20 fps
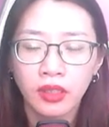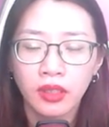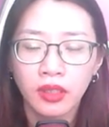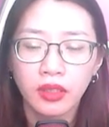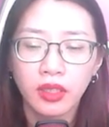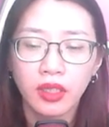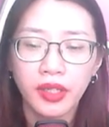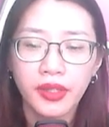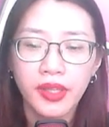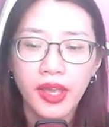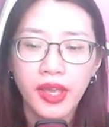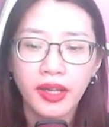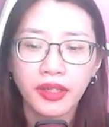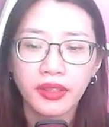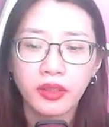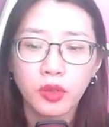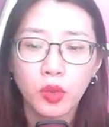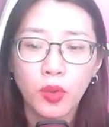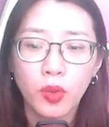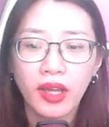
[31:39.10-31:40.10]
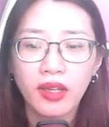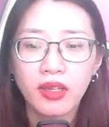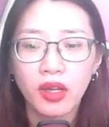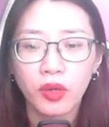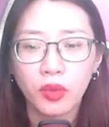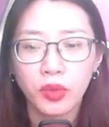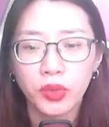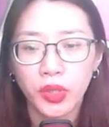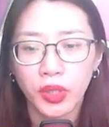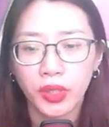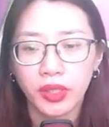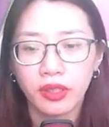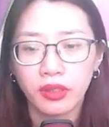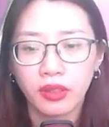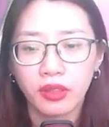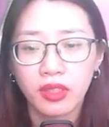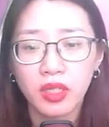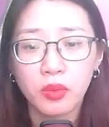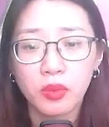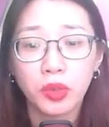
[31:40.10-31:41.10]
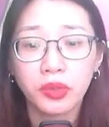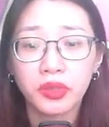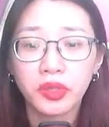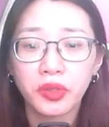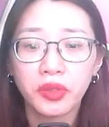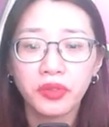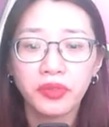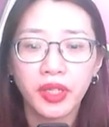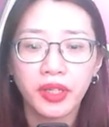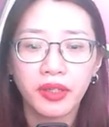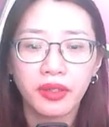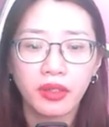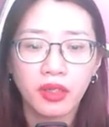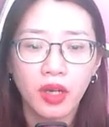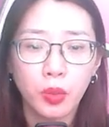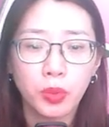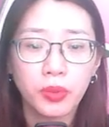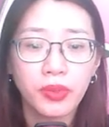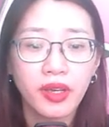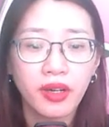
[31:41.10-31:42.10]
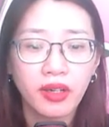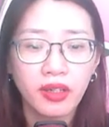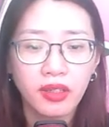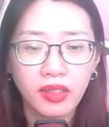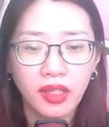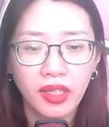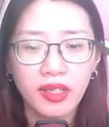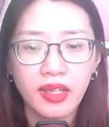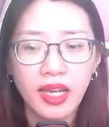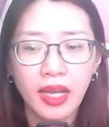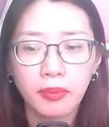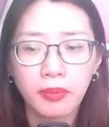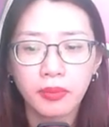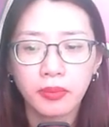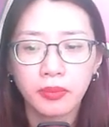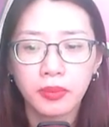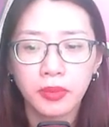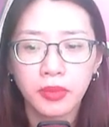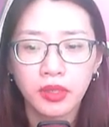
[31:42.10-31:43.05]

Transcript: Thời gian quá lâu rồi, có một số việc không nhớ kỹ lắm.